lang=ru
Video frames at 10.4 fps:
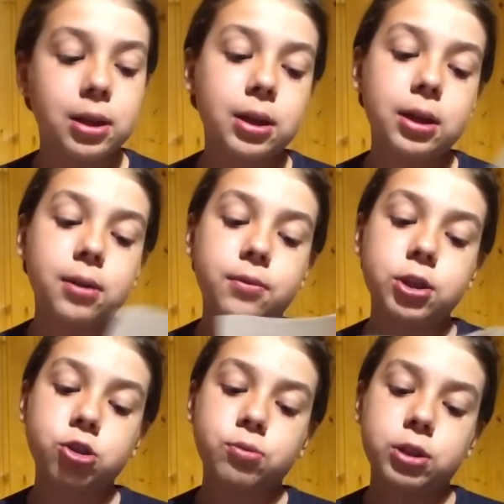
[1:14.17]
И
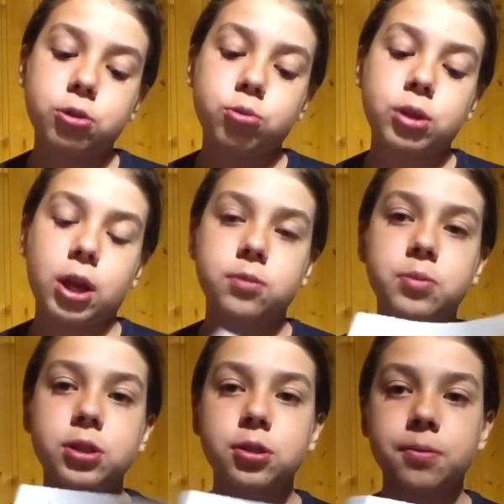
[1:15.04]
вижу вот эту
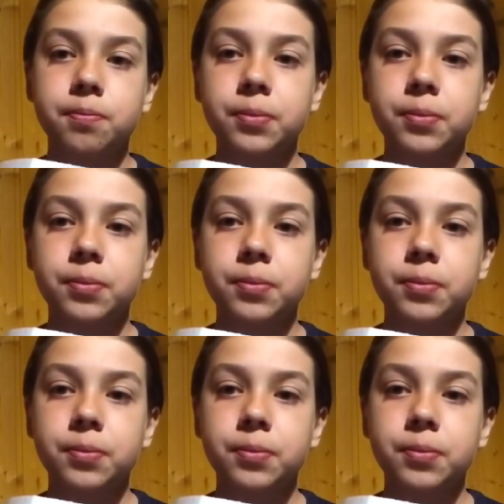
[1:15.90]
надпись.